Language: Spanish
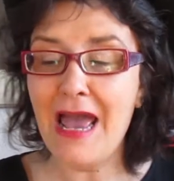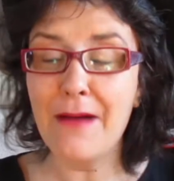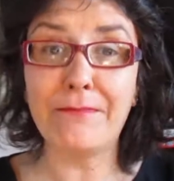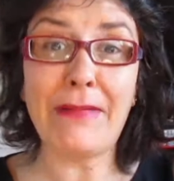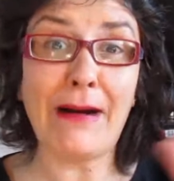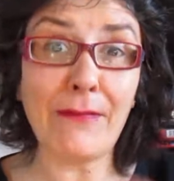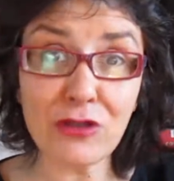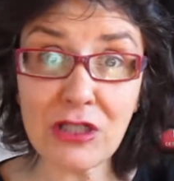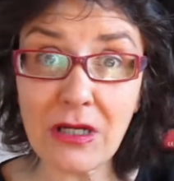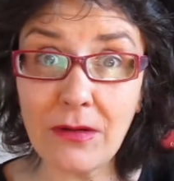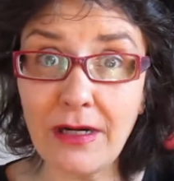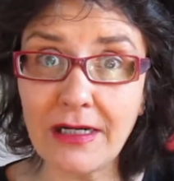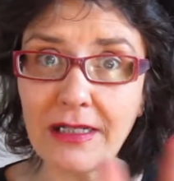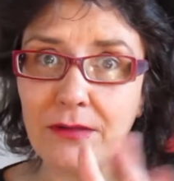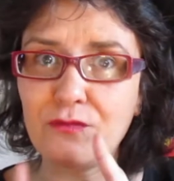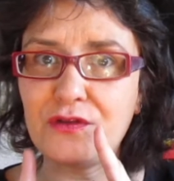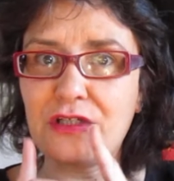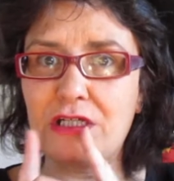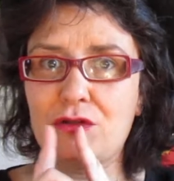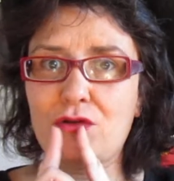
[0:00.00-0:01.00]
Vamos a hablar de
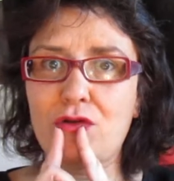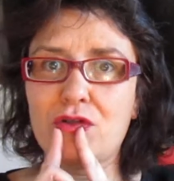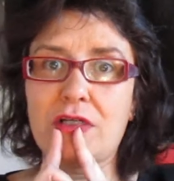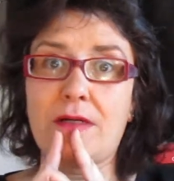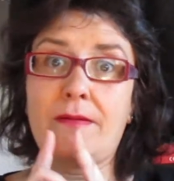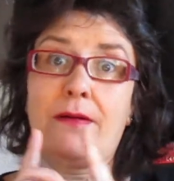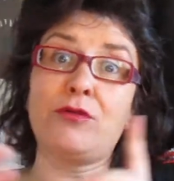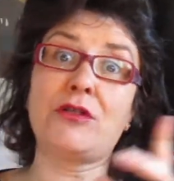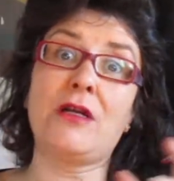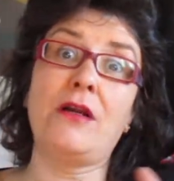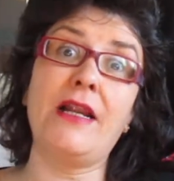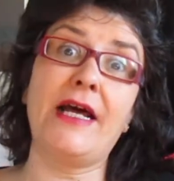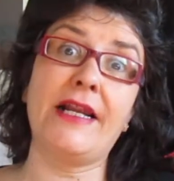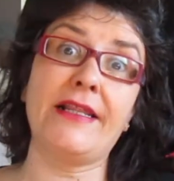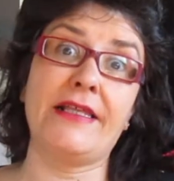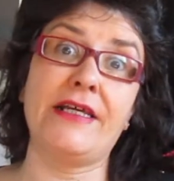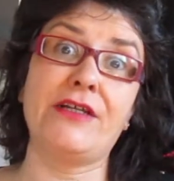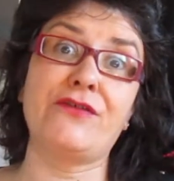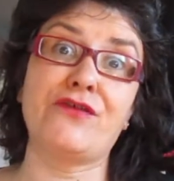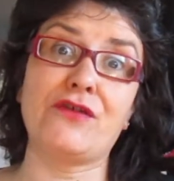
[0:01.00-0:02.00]
muchas cosas, vamos a hablar
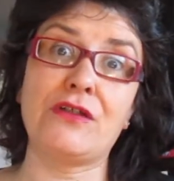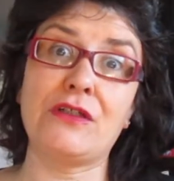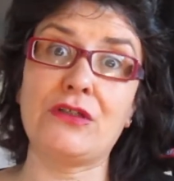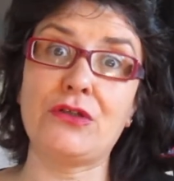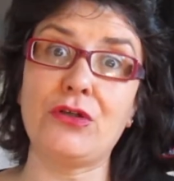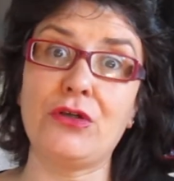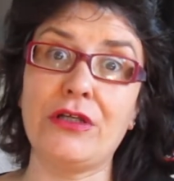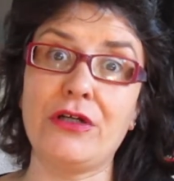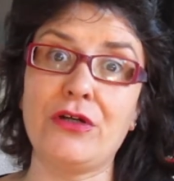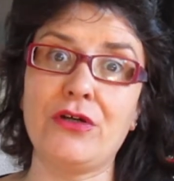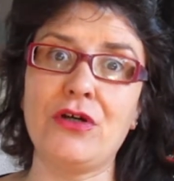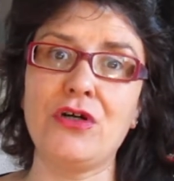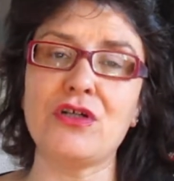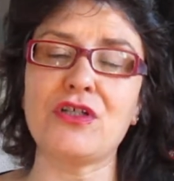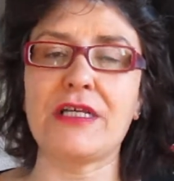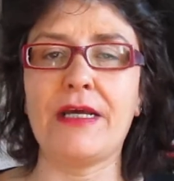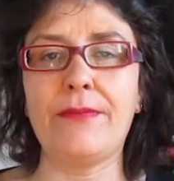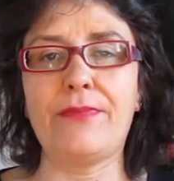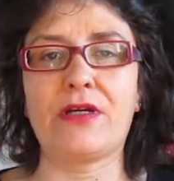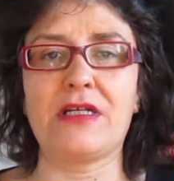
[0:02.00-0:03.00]
de hechos históricos,
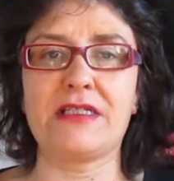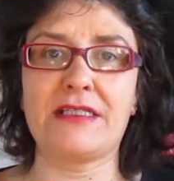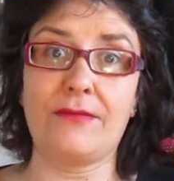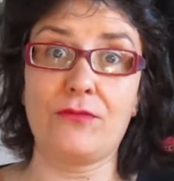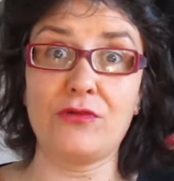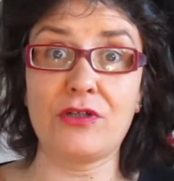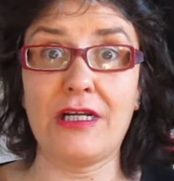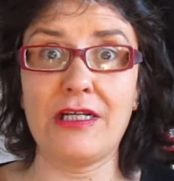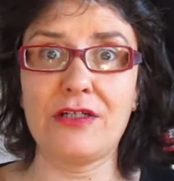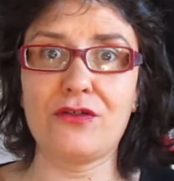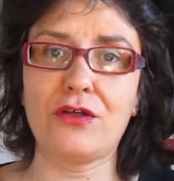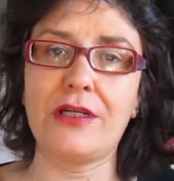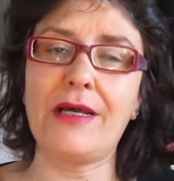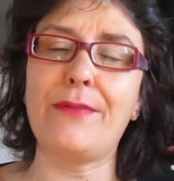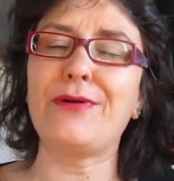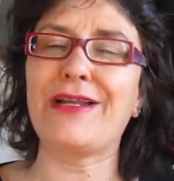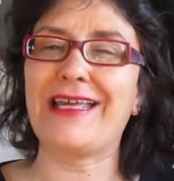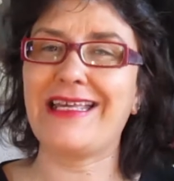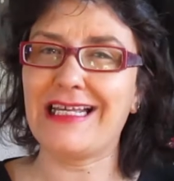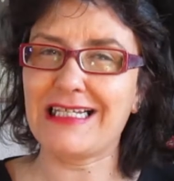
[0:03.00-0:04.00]
¿eh? porque estamos en la historia,
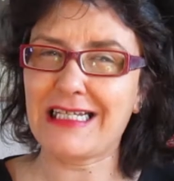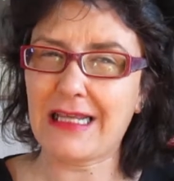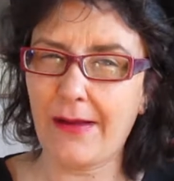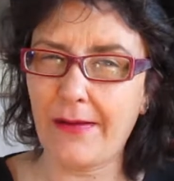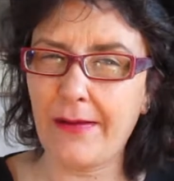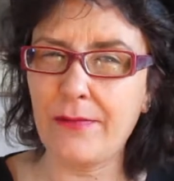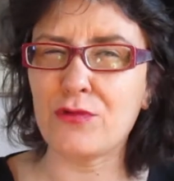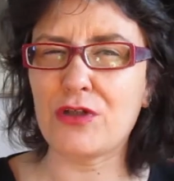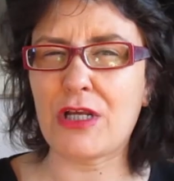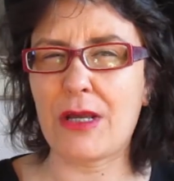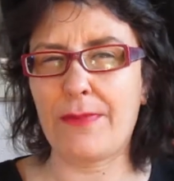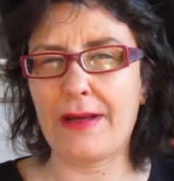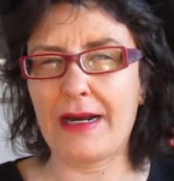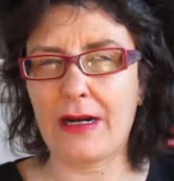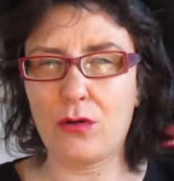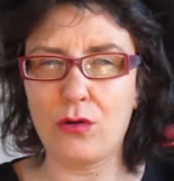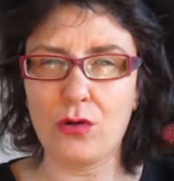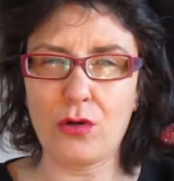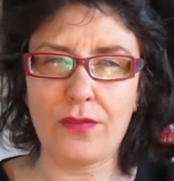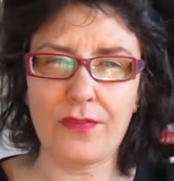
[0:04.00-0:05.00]
porque ya sabemos que
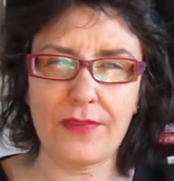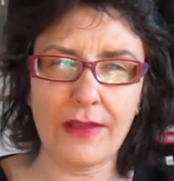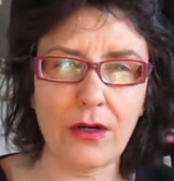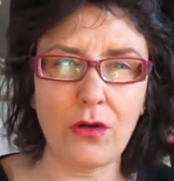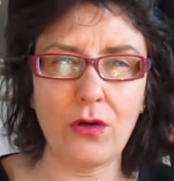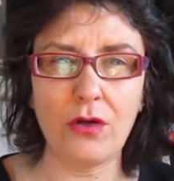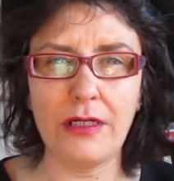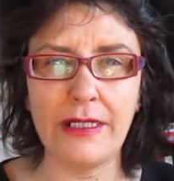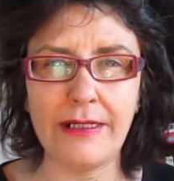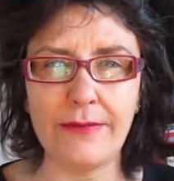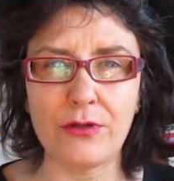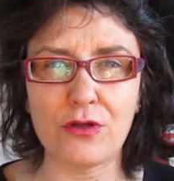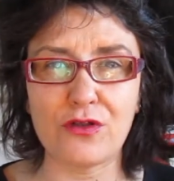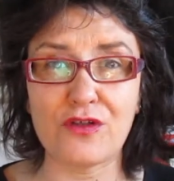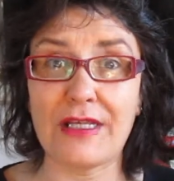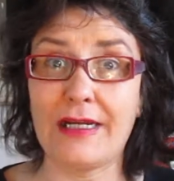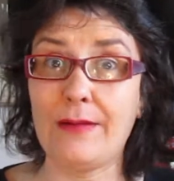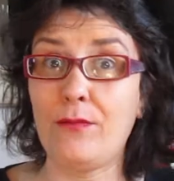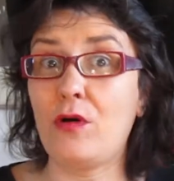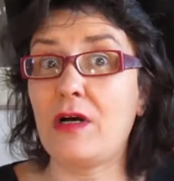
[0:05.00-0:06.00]
para conocer los libros
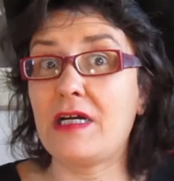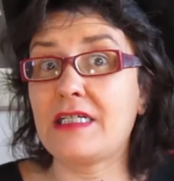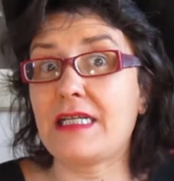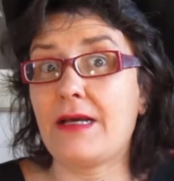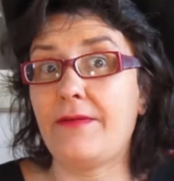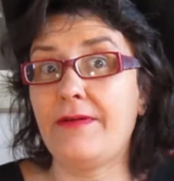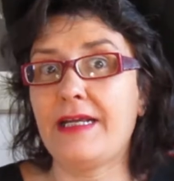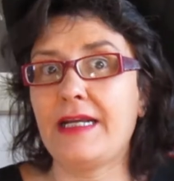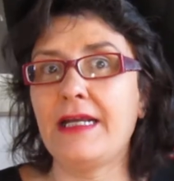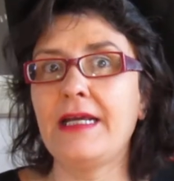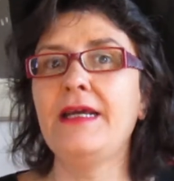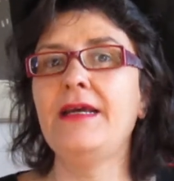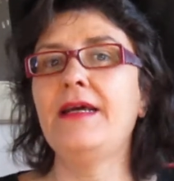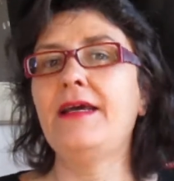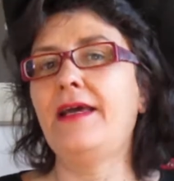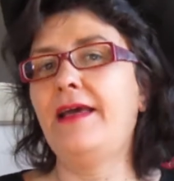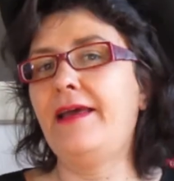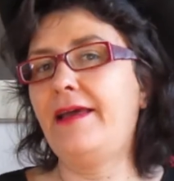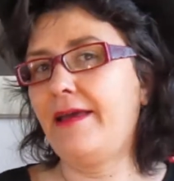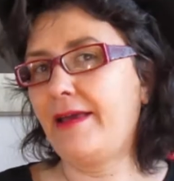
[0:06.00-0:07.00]
tenemos que saber
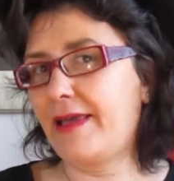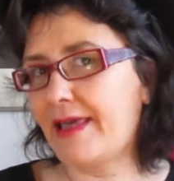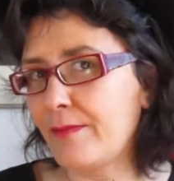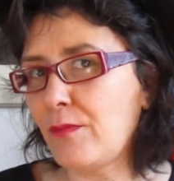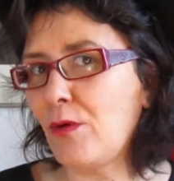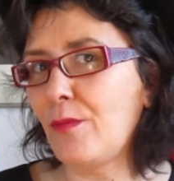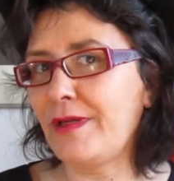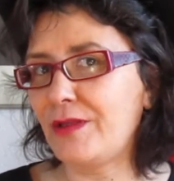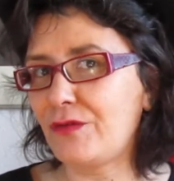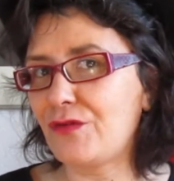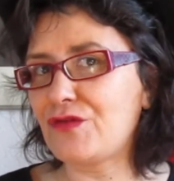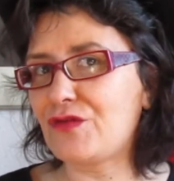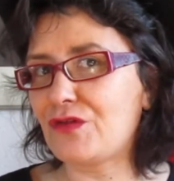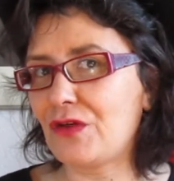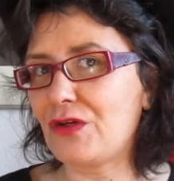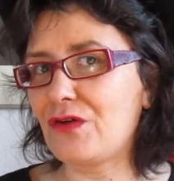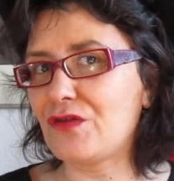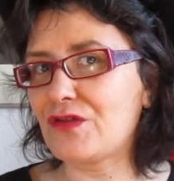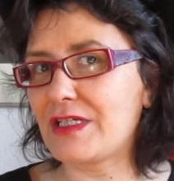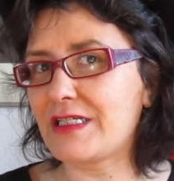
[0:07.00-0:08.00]
en qué momento
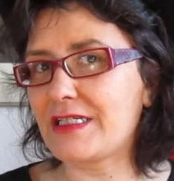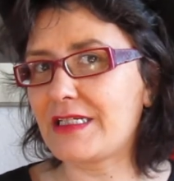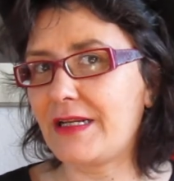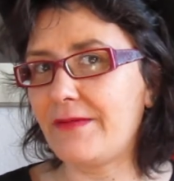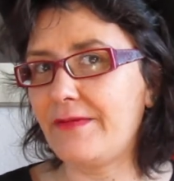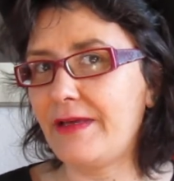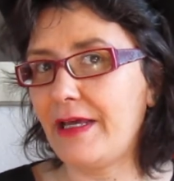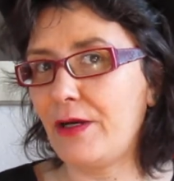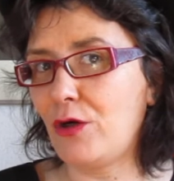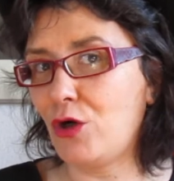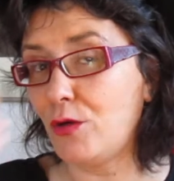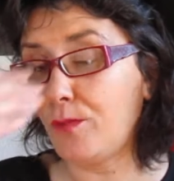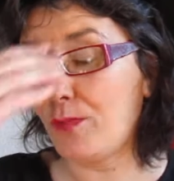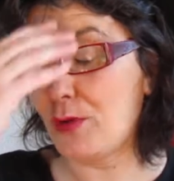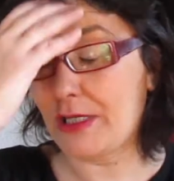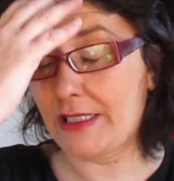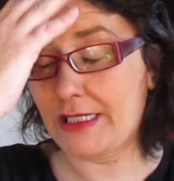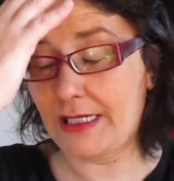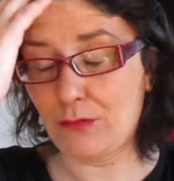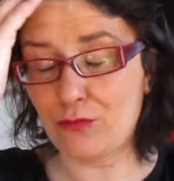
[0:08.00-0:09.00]
histórico se escribieron,
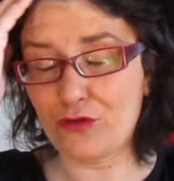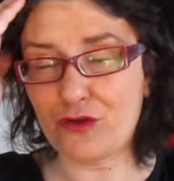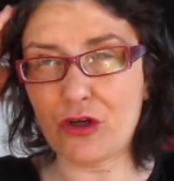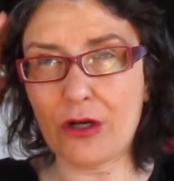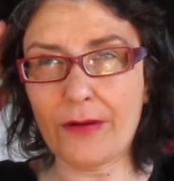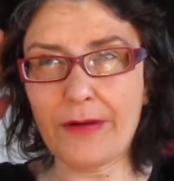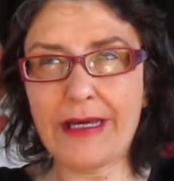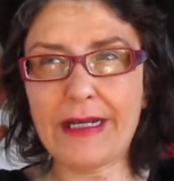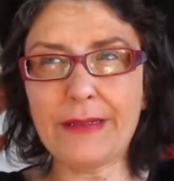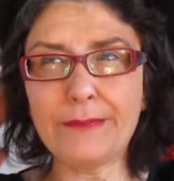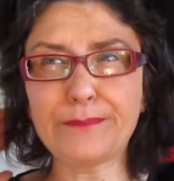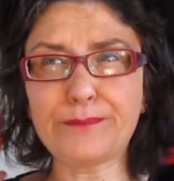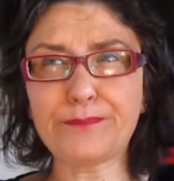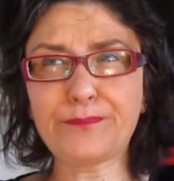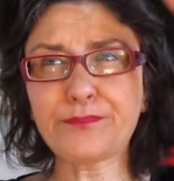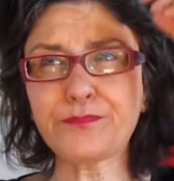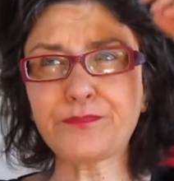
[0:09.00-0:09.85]
porque tiene mucho que ver